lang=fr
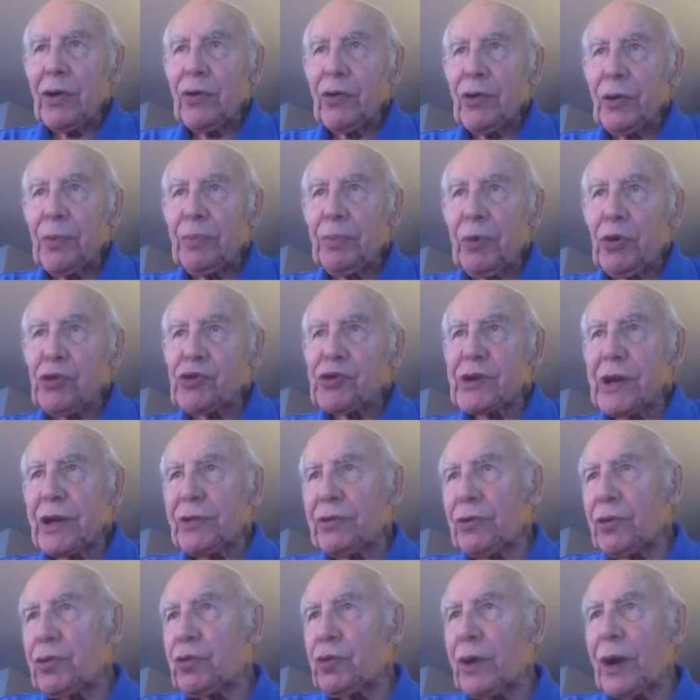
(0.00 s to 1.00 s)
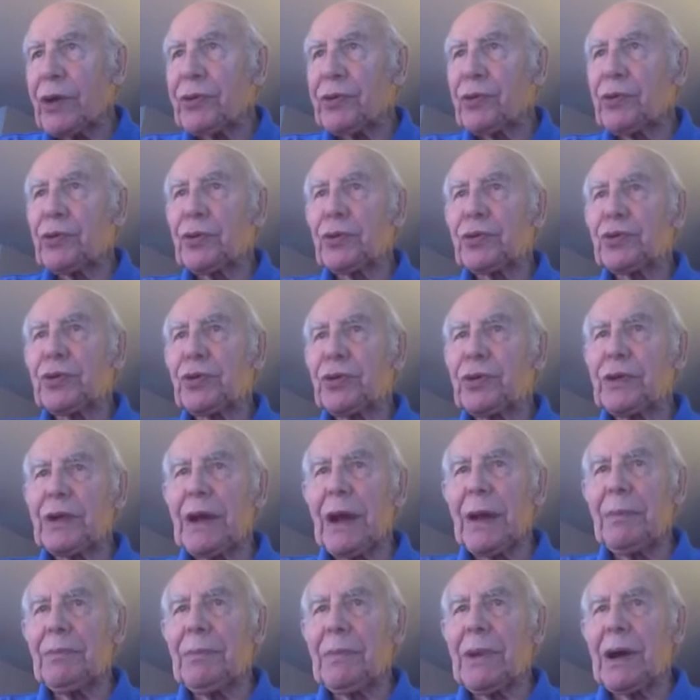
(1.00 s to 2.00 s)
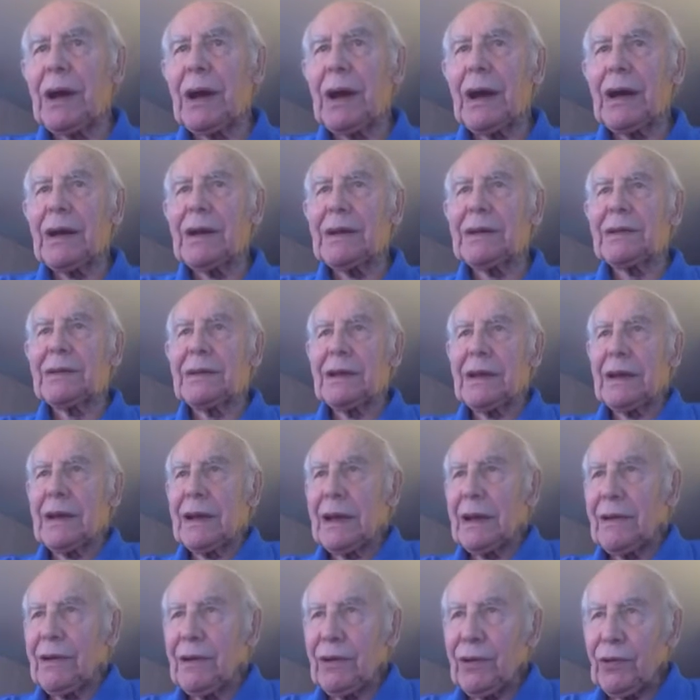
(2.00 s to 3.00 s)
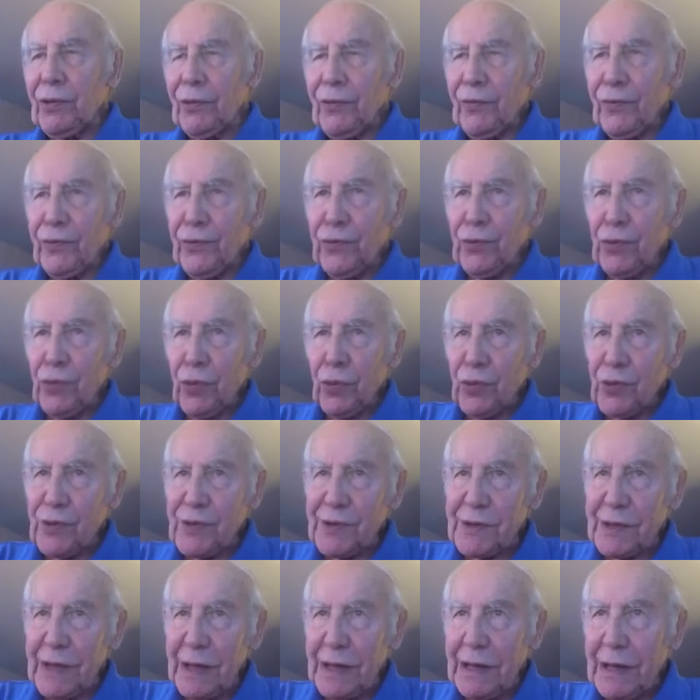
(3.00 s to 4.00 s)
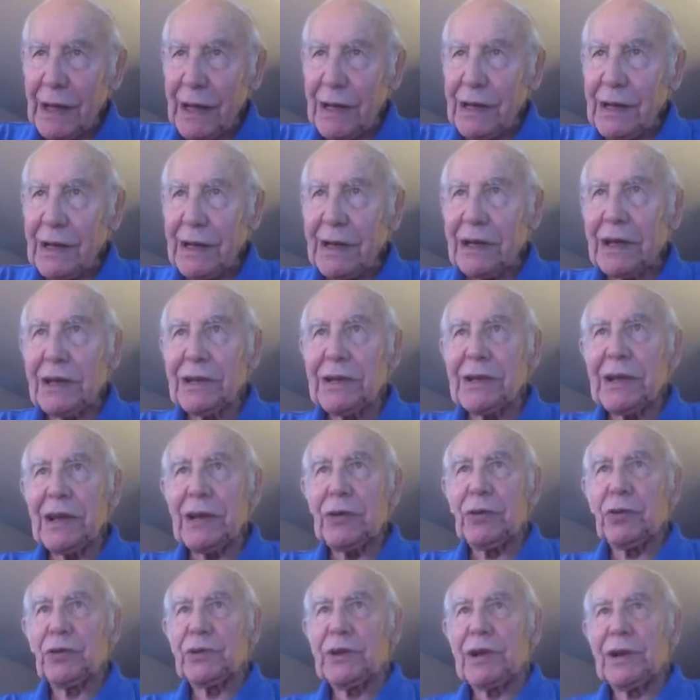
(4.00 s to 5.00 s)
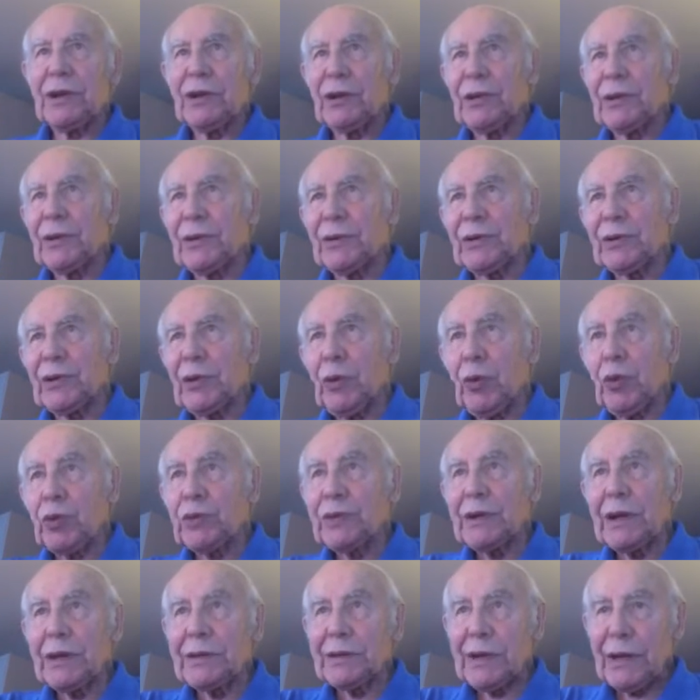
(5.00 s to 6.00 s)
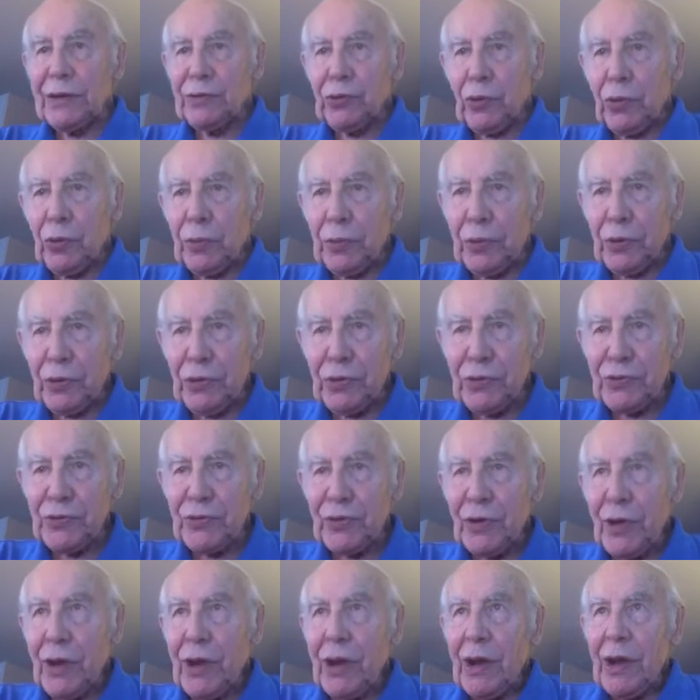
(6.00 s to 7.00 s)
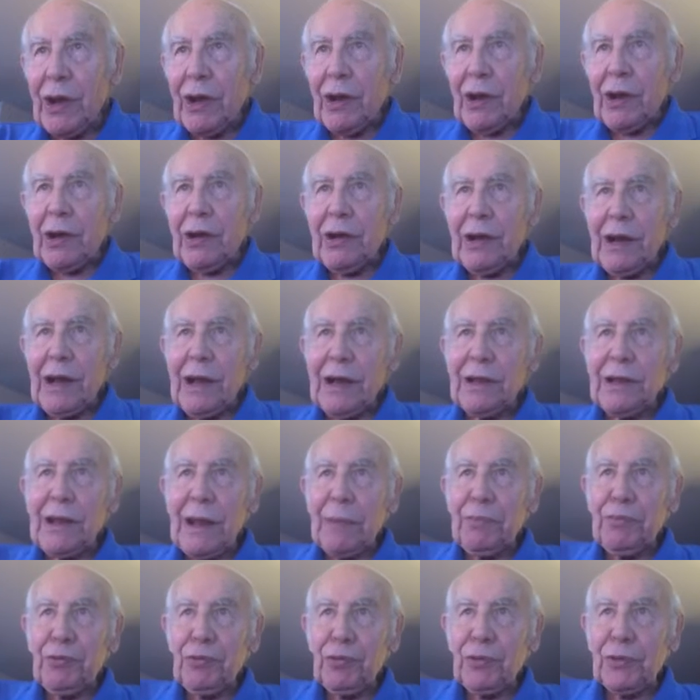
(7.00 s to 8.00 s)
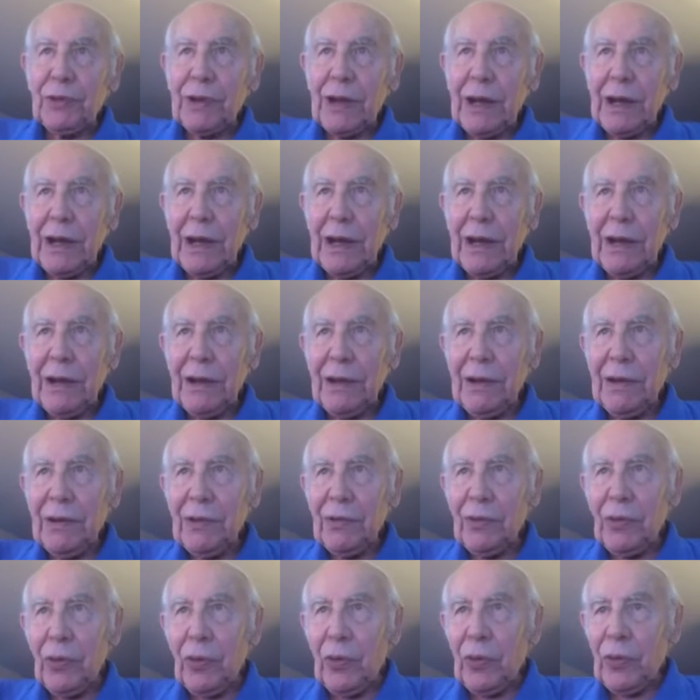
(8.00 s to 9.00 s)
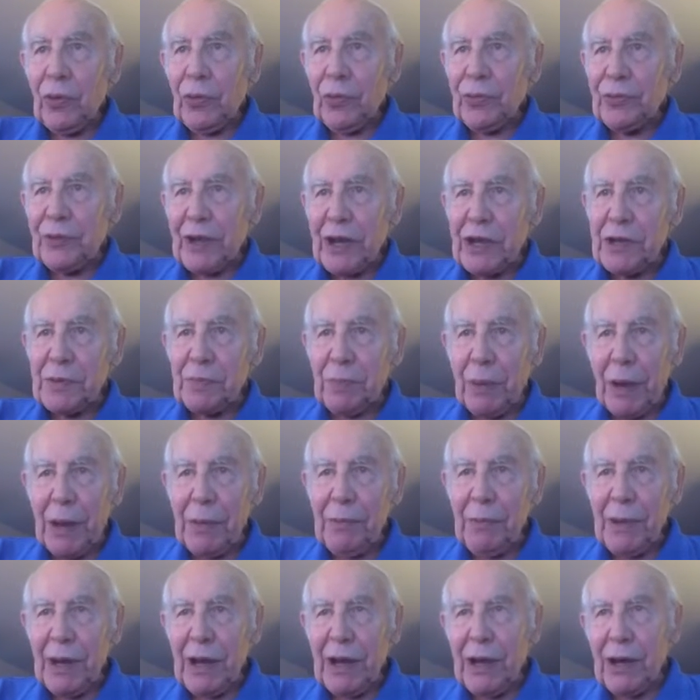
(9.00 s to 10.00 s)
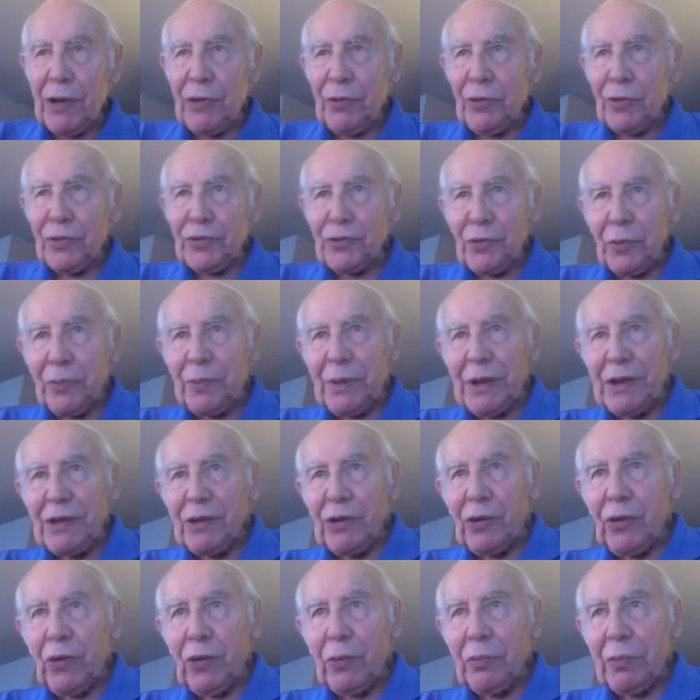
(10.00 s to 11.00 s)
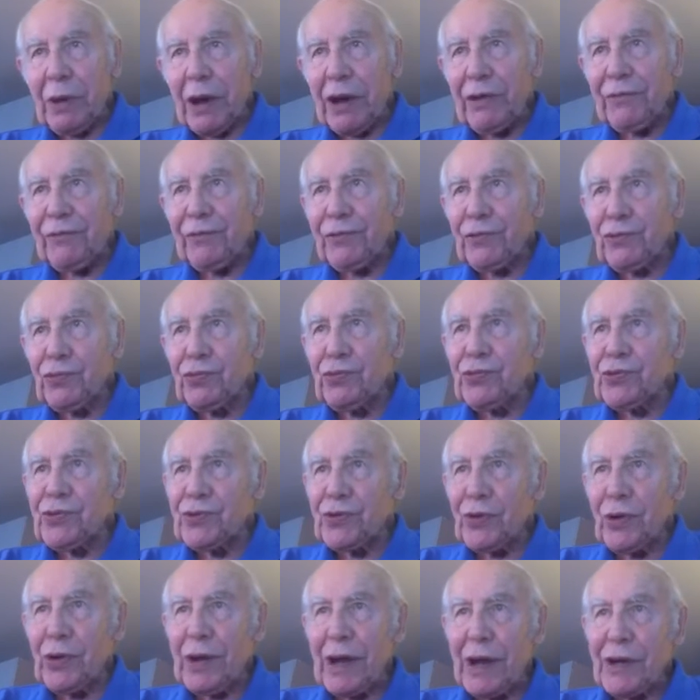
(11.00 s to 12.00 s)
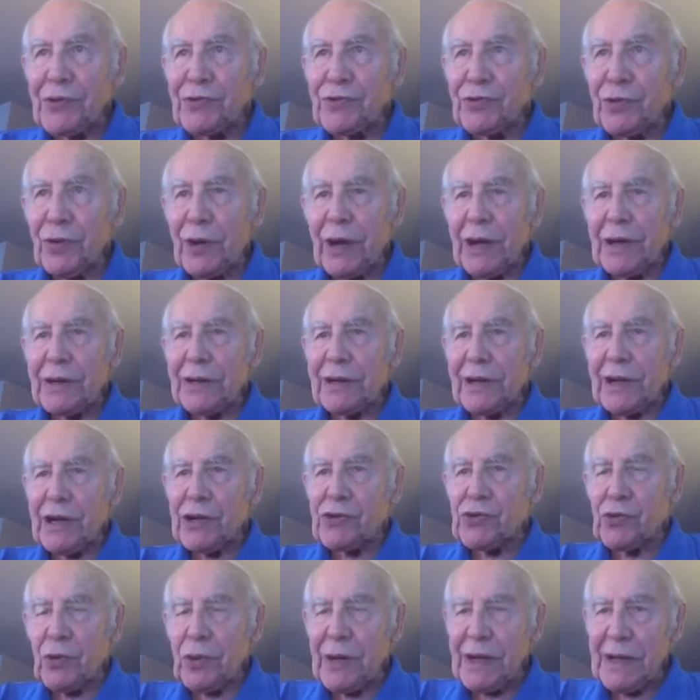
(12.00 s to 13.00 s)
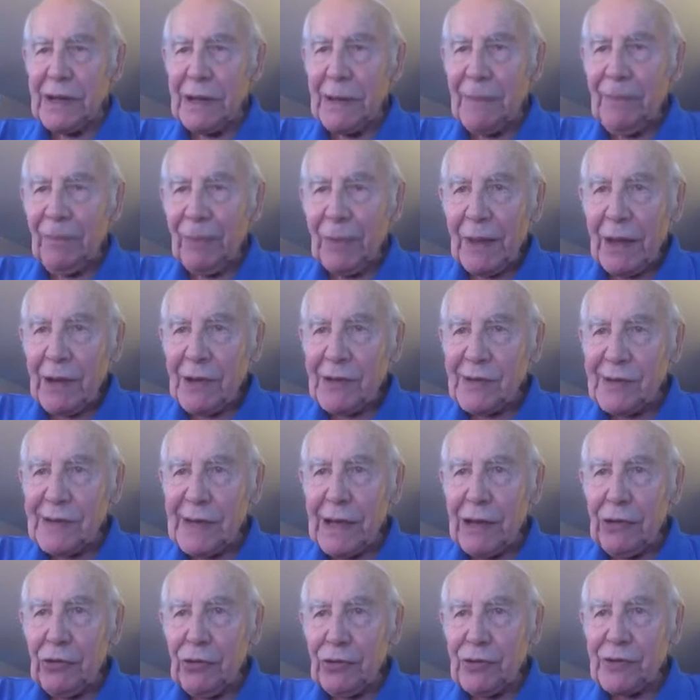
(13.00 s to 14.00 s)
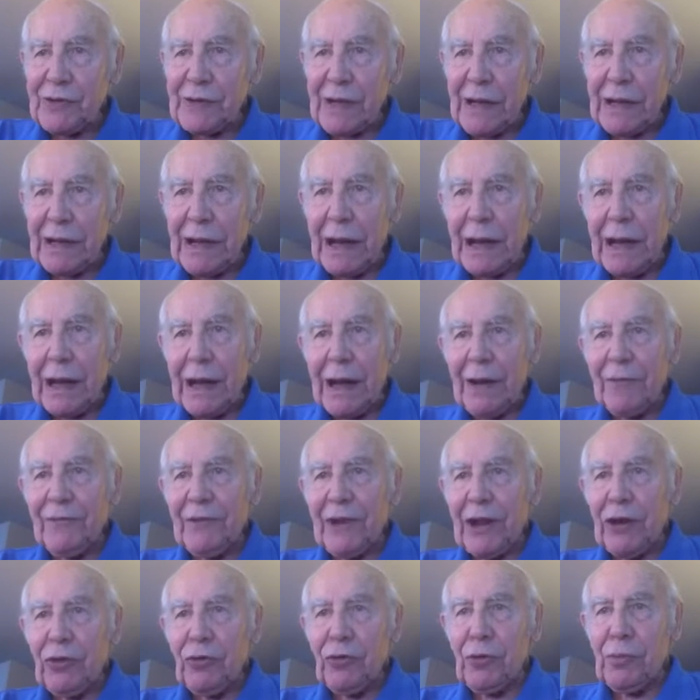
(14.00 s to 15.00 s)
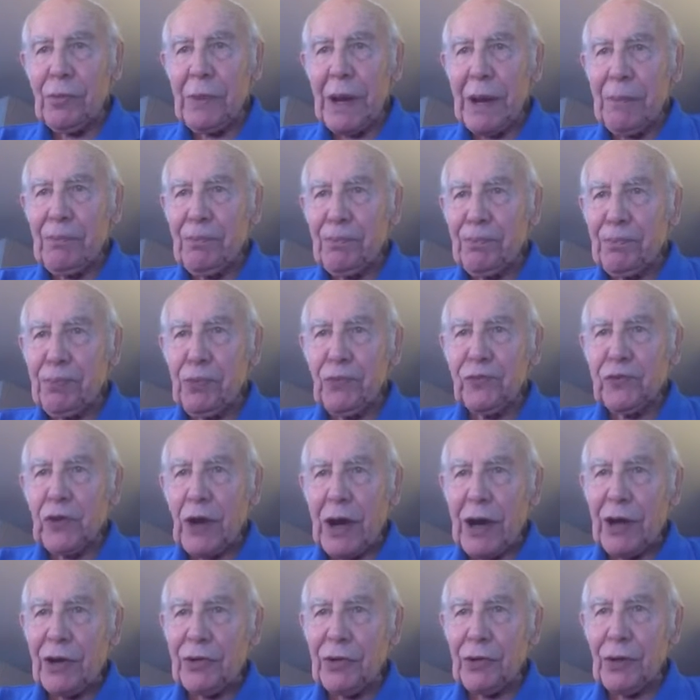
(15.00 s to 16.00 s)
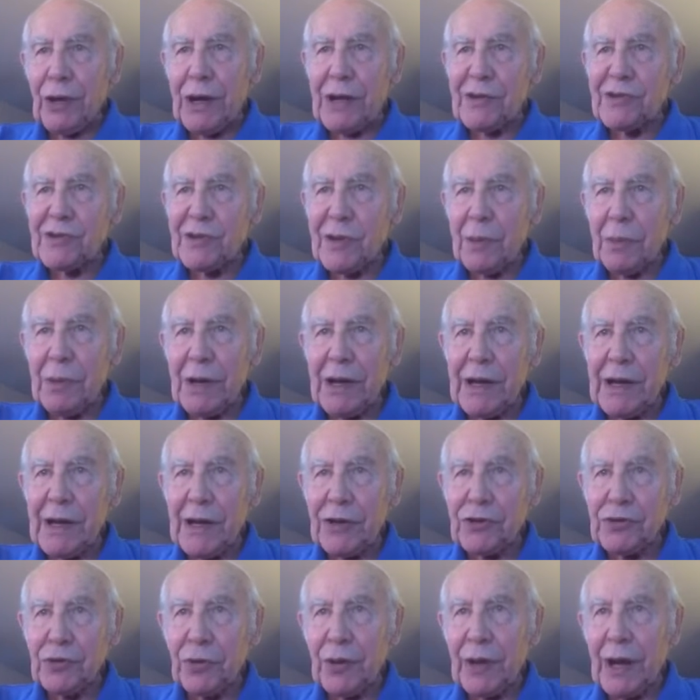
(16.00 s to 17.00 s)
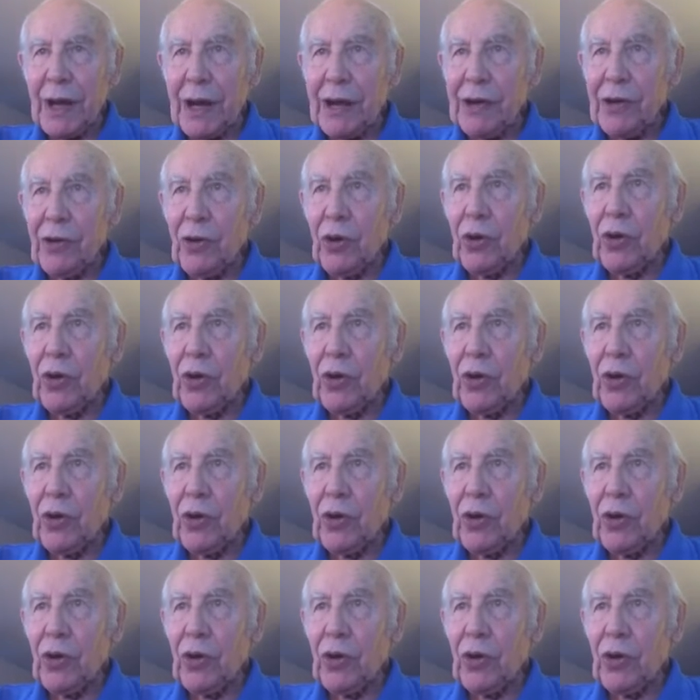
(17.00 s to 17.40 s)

le projet de loi de Notre-Dame a été vu au Sénat, les critiques ont été, nombreuses, les députés ont exprimé leurs opinions, bref, tout cela serait très joli si le Sénat avait le même pouvoir que l'Assemblée nationale.